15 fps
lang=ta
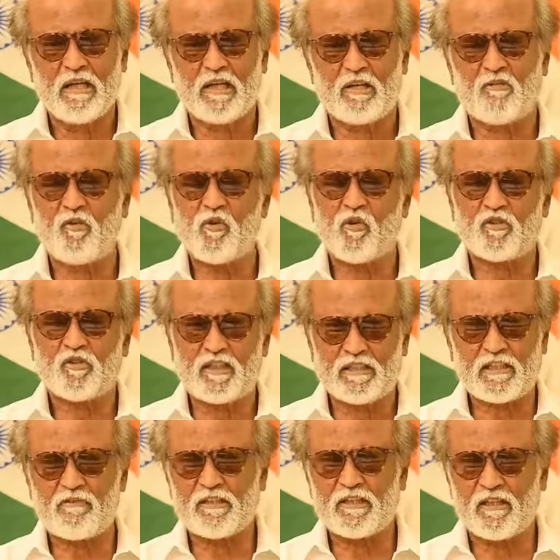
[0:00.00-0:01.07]
எவ்வளையோ
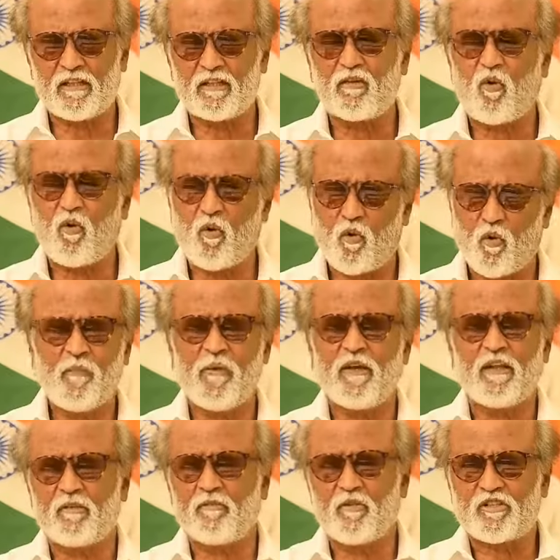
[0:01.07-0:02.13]
சித்திரவதைகள்
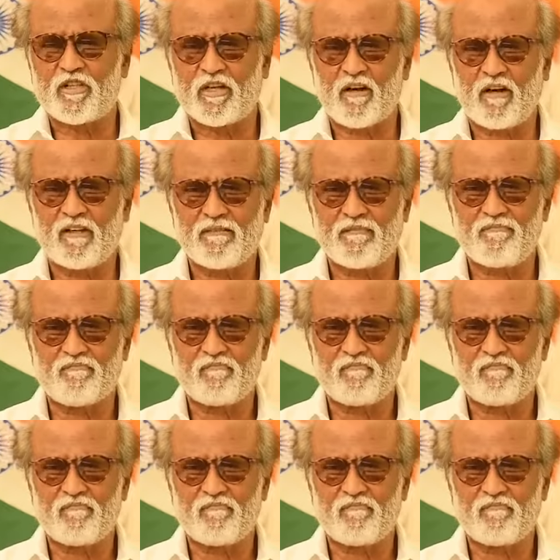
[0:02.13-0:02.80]
கொடுமைகள் அனுபவிச்சிருக்காங்க